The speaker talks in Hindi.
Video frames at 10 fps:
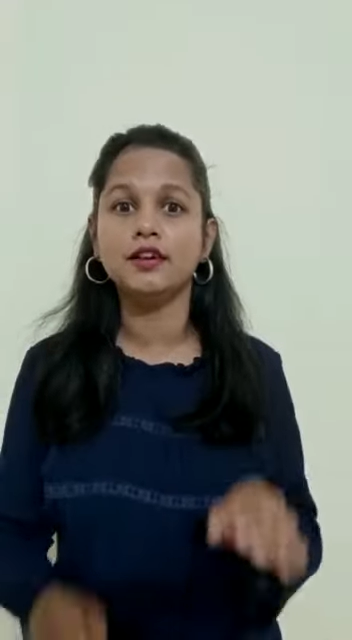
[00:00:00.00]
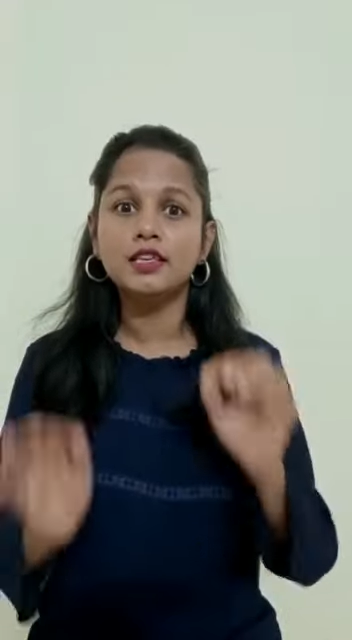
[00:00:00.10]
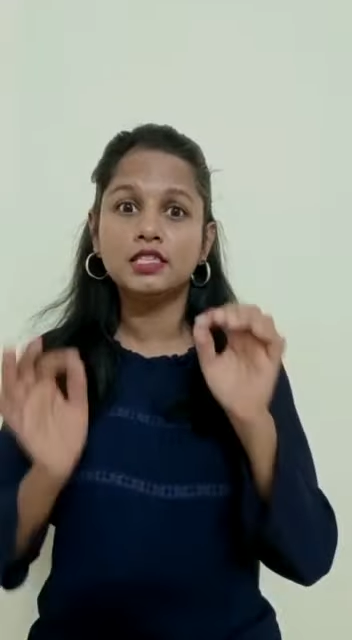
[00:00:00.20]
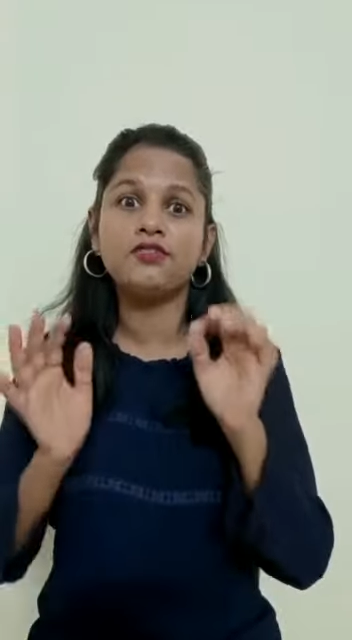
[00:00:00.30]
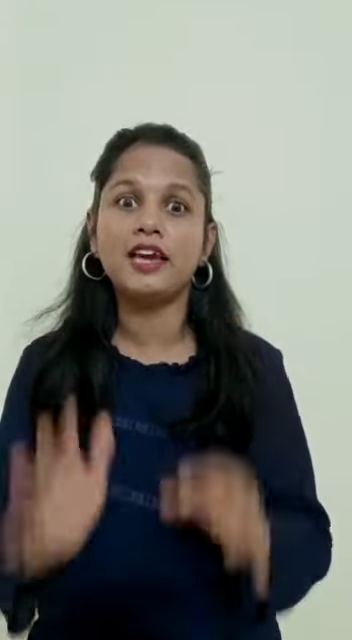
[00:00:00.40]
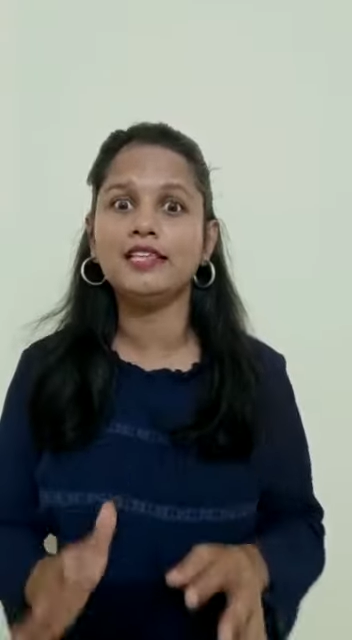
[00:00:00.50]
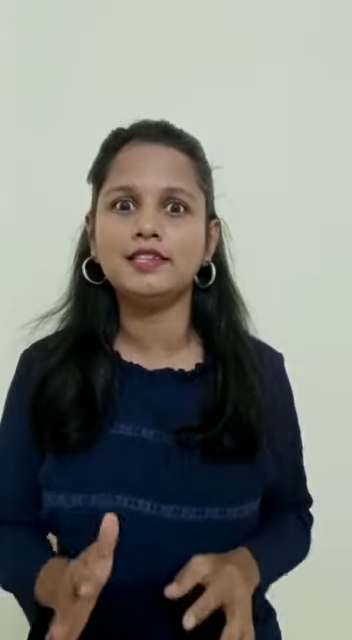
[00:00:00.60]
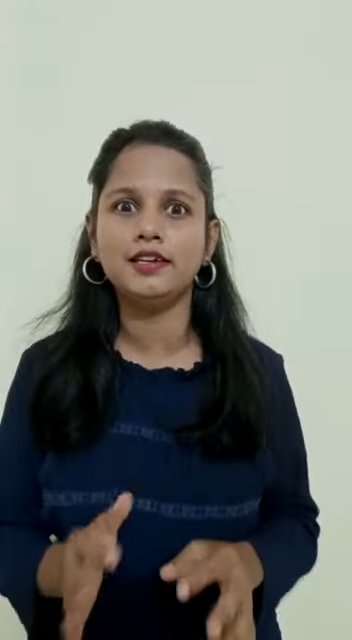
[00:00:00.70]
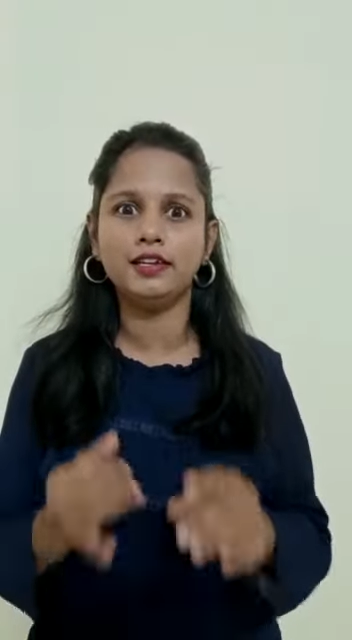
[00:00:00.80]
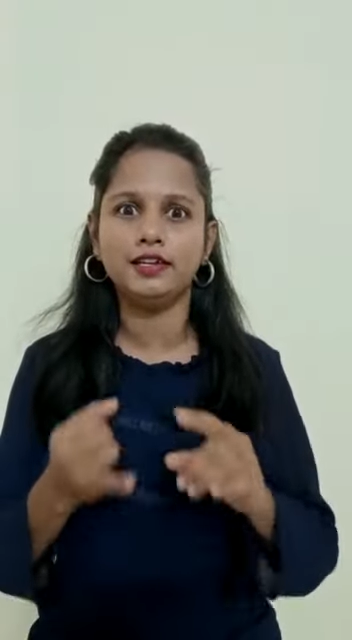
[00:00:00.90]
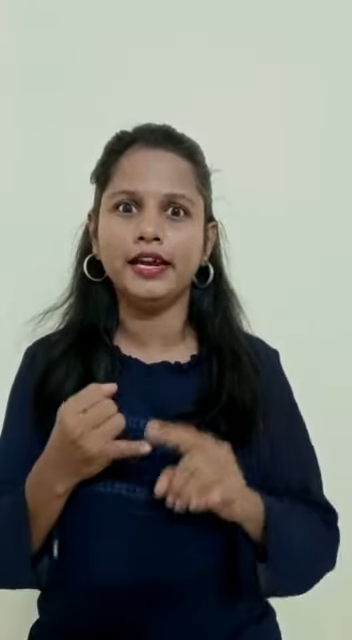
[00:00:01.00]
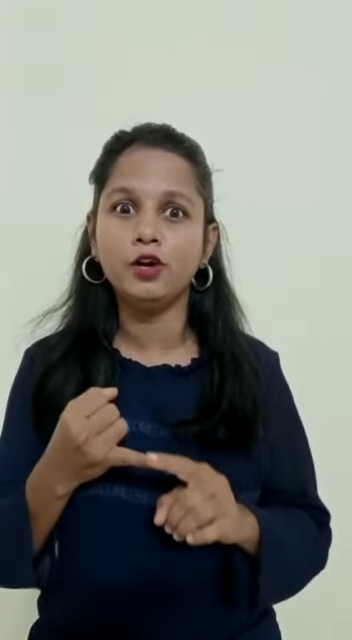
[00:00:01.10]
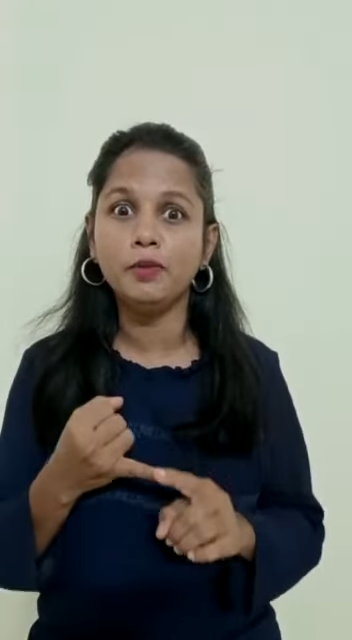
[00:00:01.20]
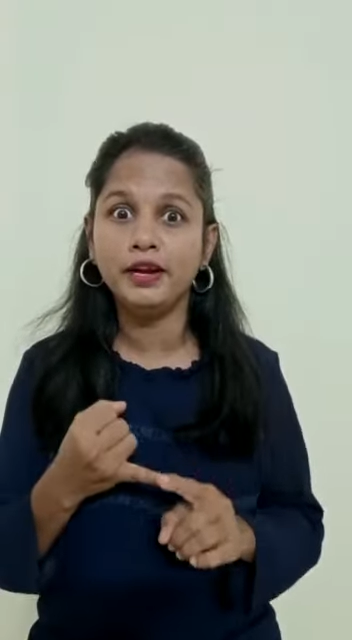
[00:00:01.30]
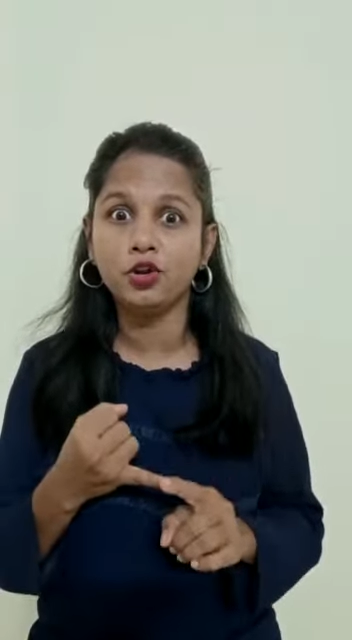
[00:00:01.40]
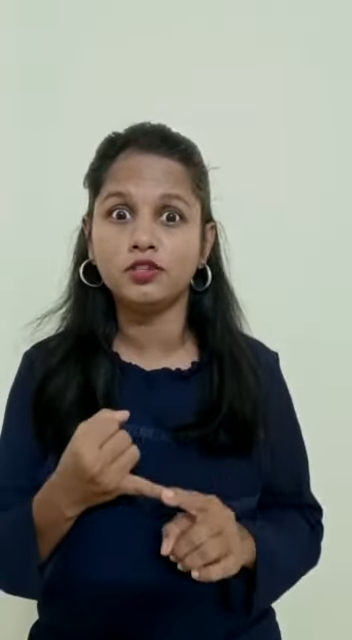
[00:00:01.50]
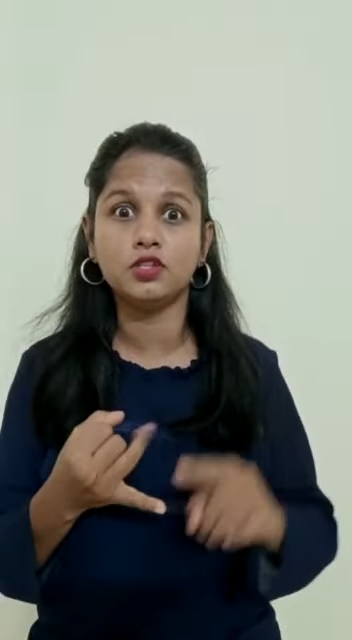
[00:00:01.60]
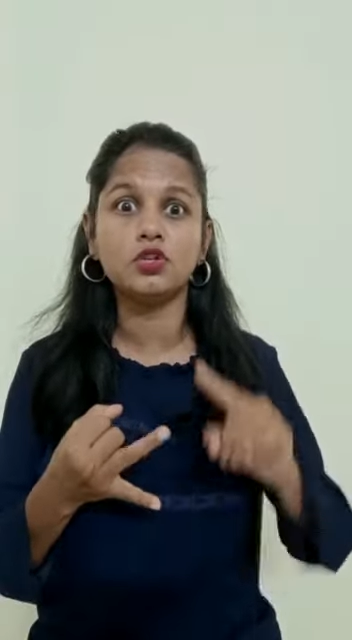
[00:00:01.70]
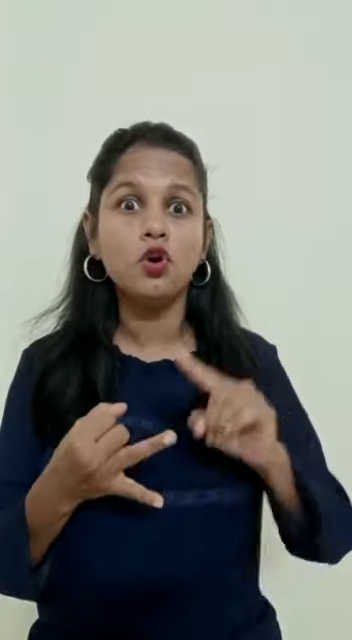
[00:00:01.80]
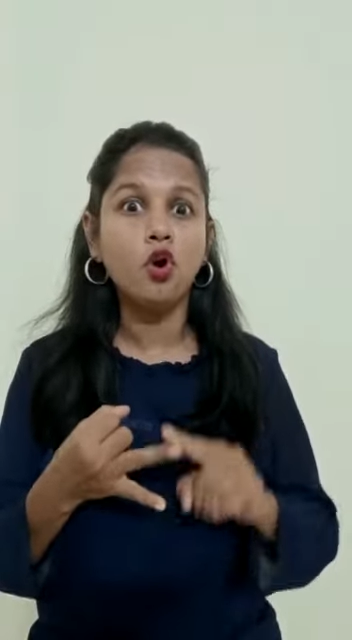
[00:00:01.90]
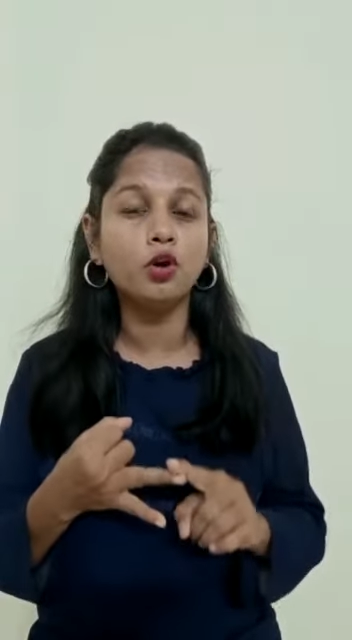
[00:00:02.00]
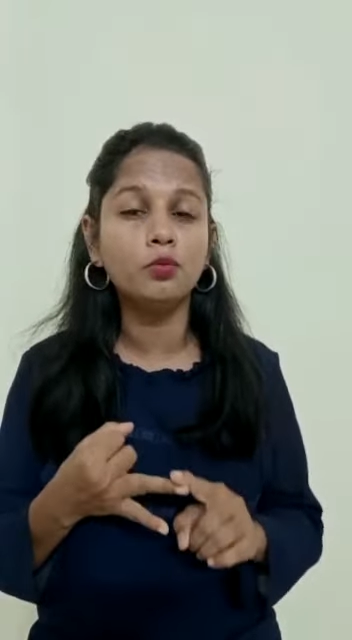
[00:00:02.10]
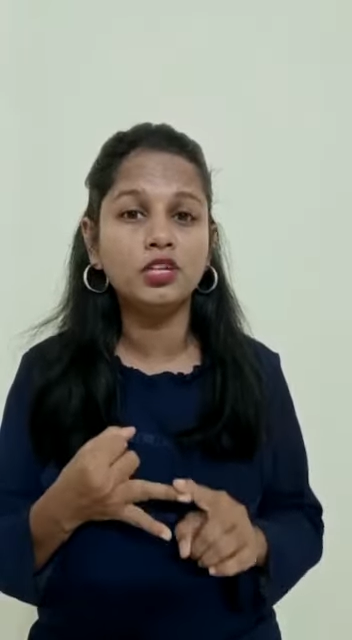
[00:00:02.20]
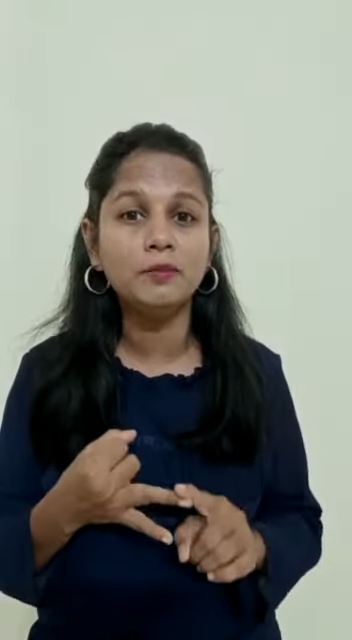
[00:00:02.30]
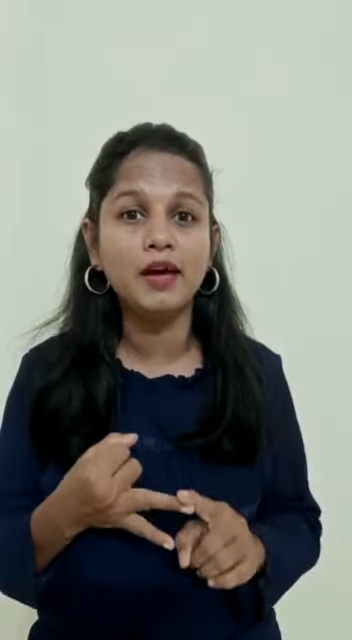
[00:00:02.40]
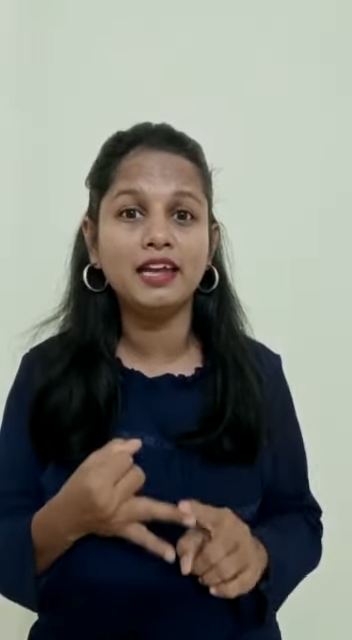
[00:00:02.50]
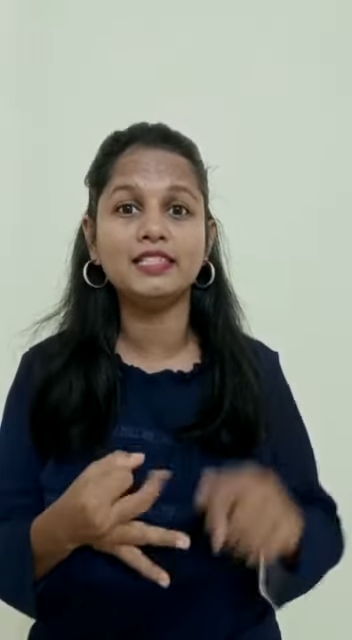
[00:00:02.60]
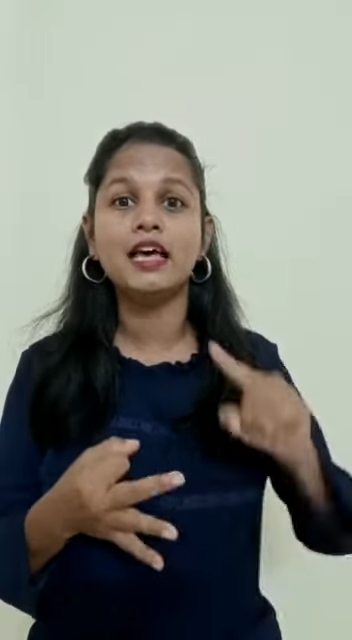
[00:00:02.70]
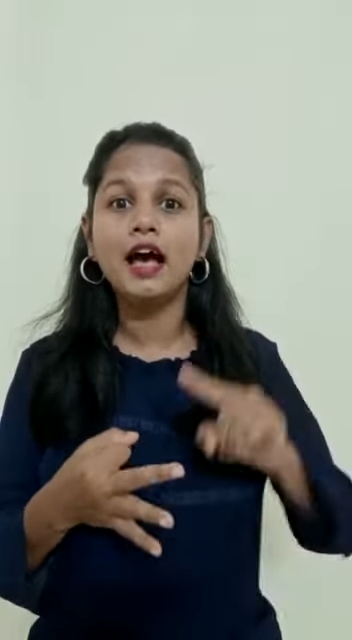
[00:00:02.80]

सिर्फ कैंसर ही नहीं एंडोमेट्रियोसिस हार्मोनल इंबैलेंस